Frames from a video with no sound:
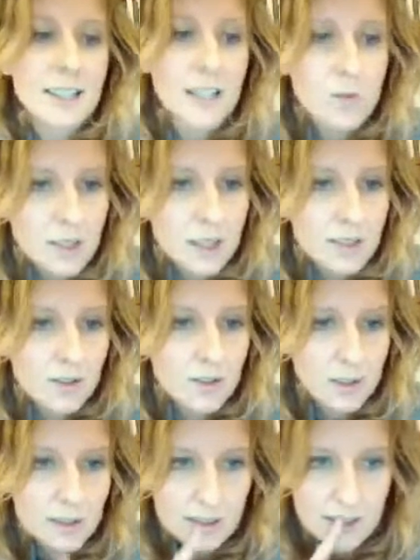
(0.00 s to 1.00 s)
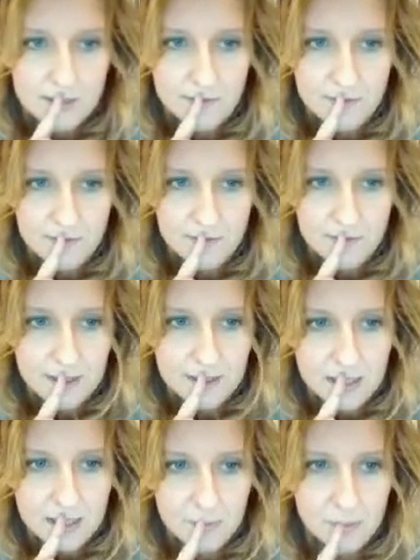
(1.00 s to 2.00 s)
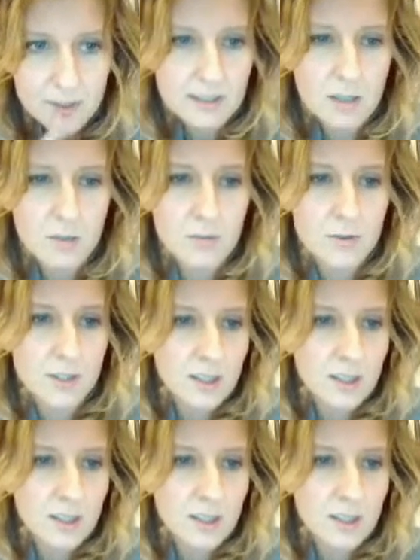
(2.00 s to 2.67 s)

I tak jak tutaj ktoś z Was napisał,